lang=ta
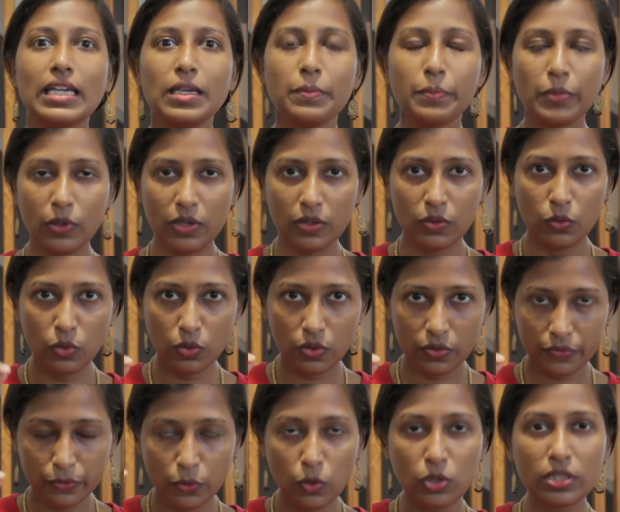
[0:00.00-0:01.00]
இப்போ
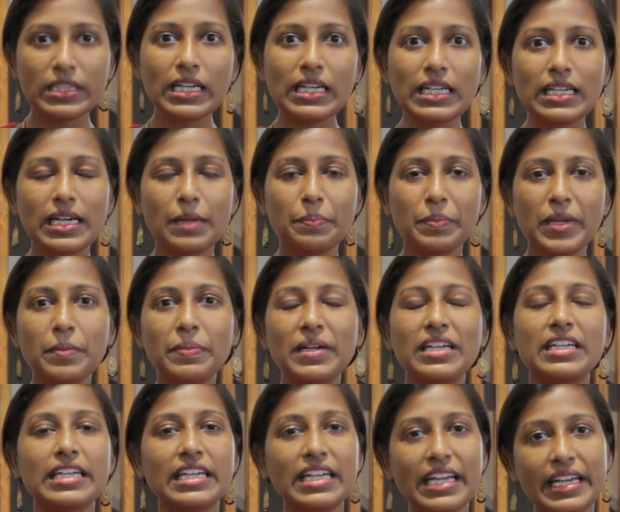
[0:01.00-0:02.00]
ஒருத்தங்களுக்கு அப்ளை
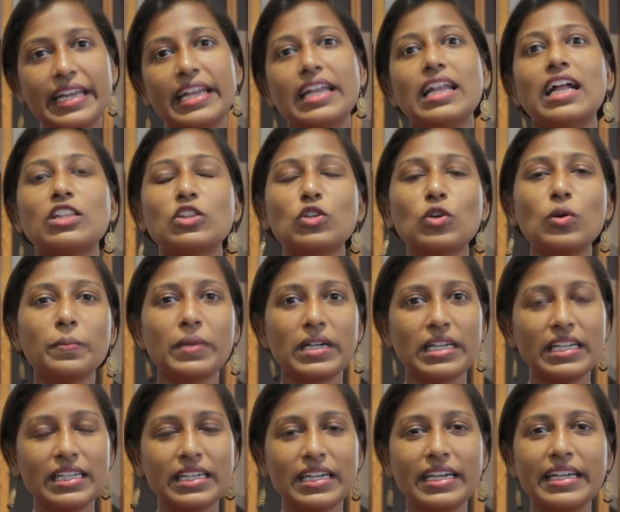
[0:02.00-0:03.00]
பண்ணுறீங்கன்னா எல்லாத்துக்கும்
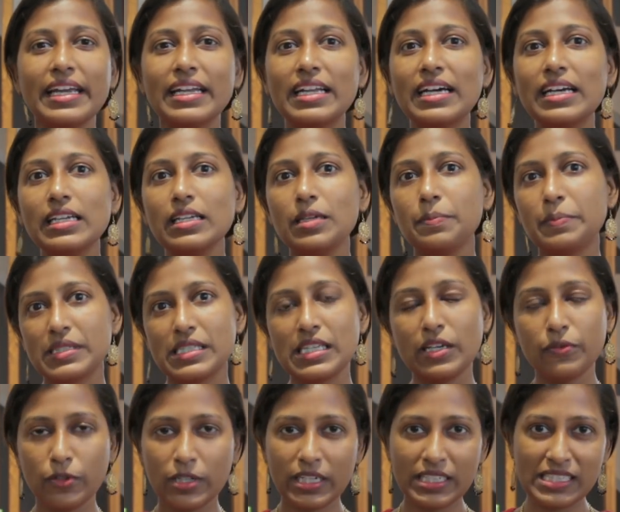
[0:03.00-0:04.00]
பண்ணிடுங்க ஏன்னா இப்போ சே
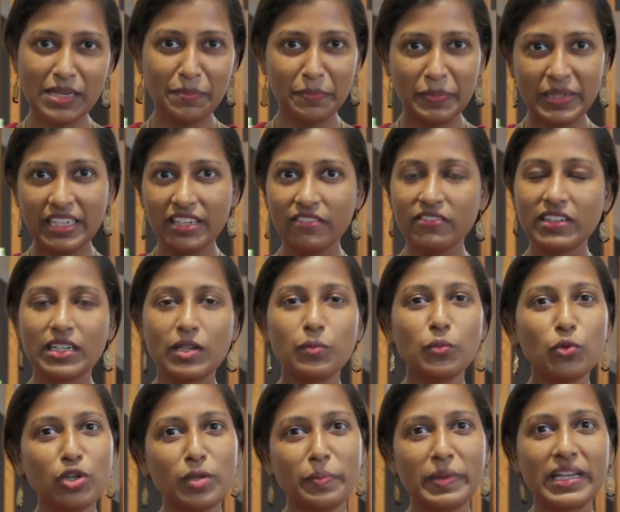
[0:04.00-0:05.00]
ஃபார் எக்ஸாம்பிள் இவங்க
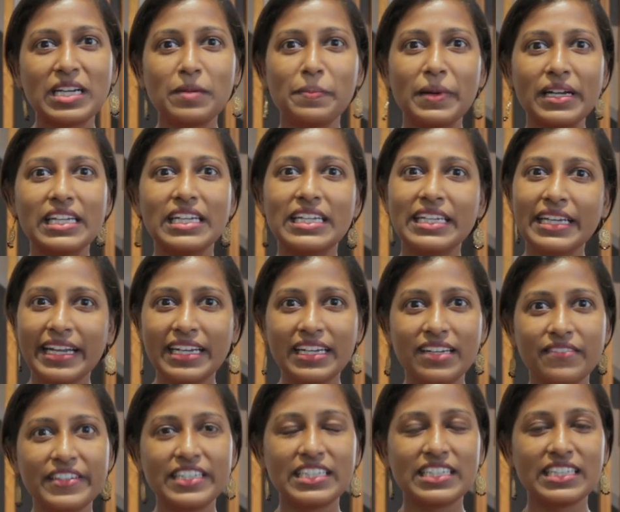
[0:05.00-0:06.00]
மூணு பேருக்கு பண்ணிவிட்டு
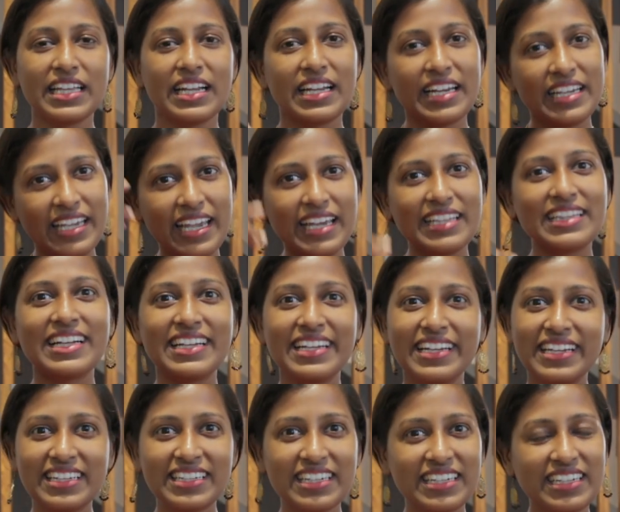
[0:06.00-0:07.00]
என்ன விட்டுருந்தானா ஏன்
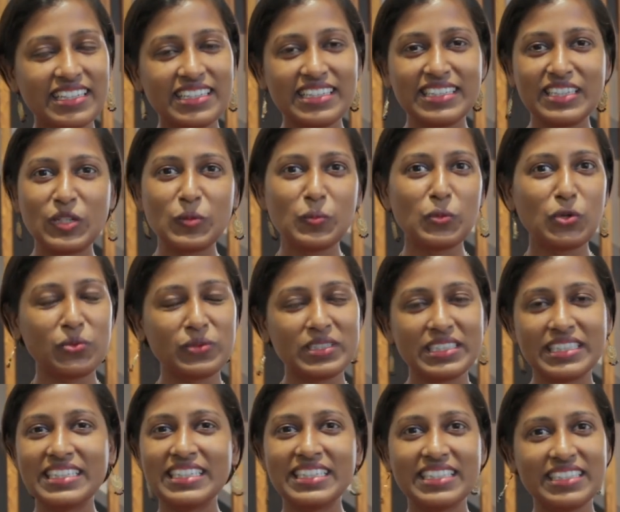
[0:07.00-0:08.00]
தலையில் இருக்கிறது திரும்பவும்
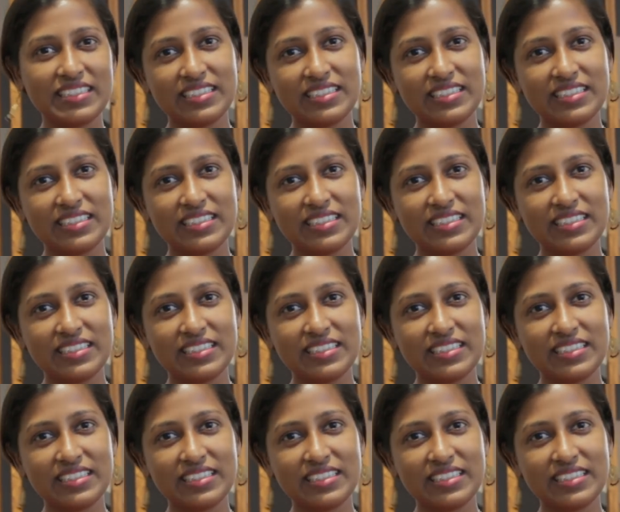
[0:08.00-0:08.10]
வந்து